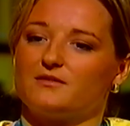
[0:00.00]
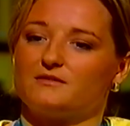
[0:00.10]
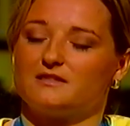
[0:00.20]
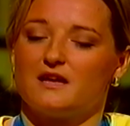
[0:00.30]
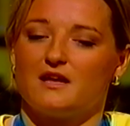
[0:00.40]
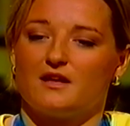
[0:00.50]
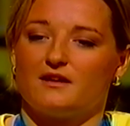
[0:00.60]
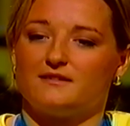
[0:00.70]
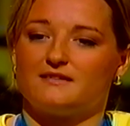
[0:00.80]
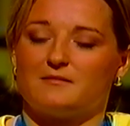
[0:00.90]
Und
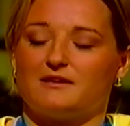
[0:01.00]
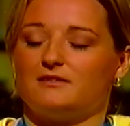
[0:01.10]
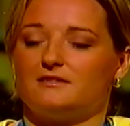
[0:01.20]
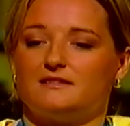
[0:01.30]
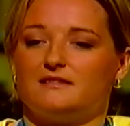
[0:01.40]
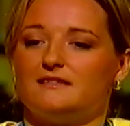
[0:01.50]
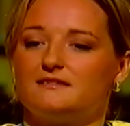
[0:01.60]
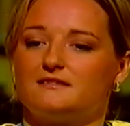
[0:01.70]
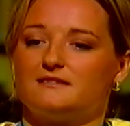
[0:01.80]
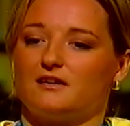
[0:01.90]
ich sage mal, noch nicht
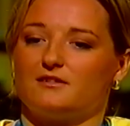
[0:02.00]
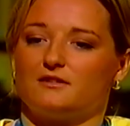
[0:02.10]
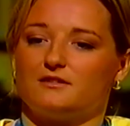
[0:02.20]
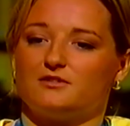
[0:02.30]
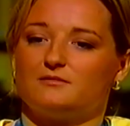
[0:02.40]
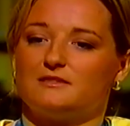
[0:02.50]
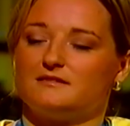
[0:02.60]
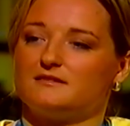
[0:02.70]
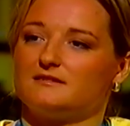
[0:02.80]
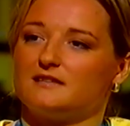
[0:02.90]
nächstes Jahr, noch nicht
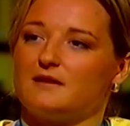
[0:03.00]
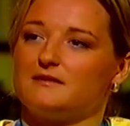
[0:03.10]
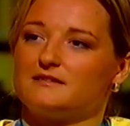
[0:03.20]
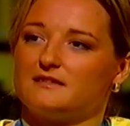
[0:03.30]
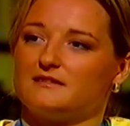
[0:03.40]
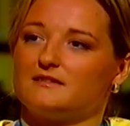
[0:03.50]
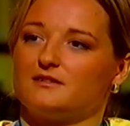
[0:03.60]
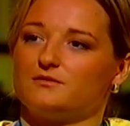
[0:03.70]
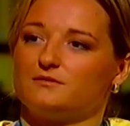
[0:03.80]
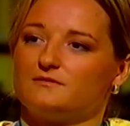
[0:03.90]
übernächstes Jahr, weil ich denke
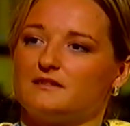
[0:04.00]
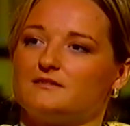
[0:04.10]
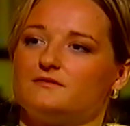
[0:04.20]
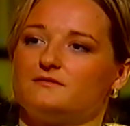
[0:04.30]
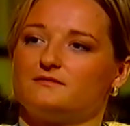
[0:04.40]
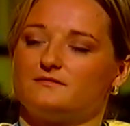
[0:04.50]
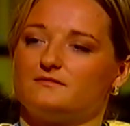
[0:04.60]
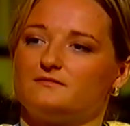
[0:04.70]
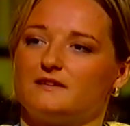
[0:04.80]
dann irgendwann ja.